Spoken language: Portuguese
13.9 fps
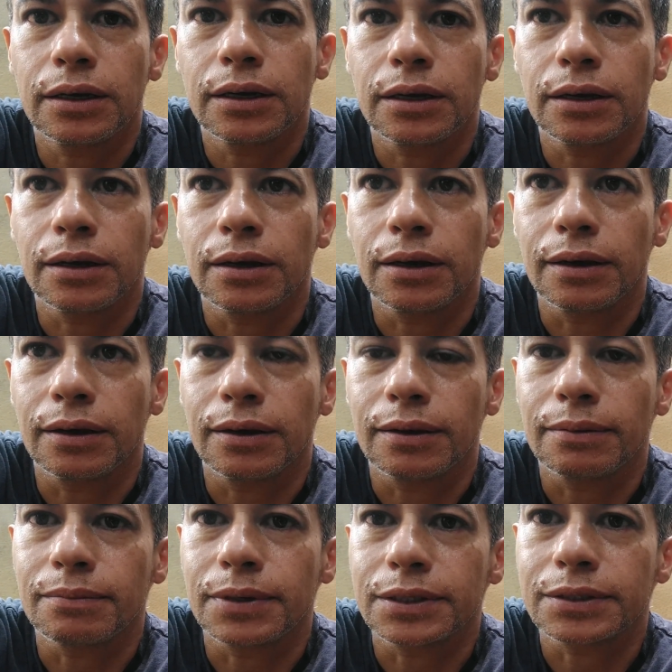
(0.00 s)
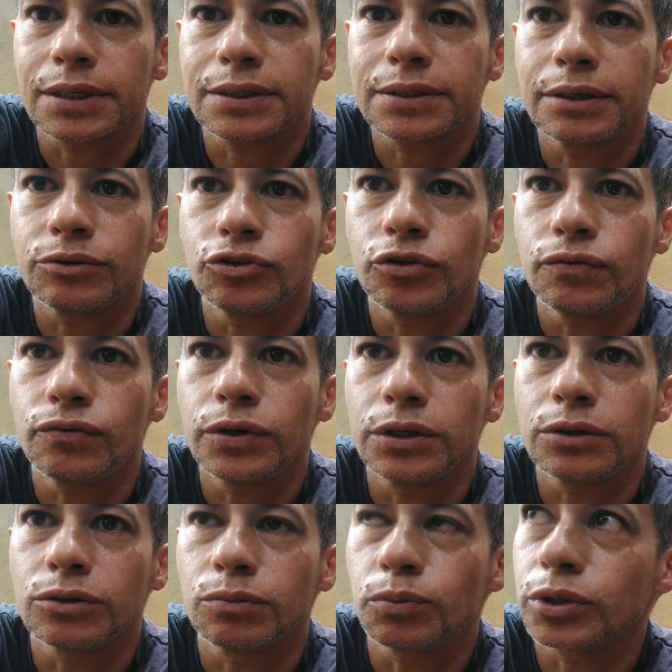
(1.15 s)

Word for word: É, mas tá sendo difícil,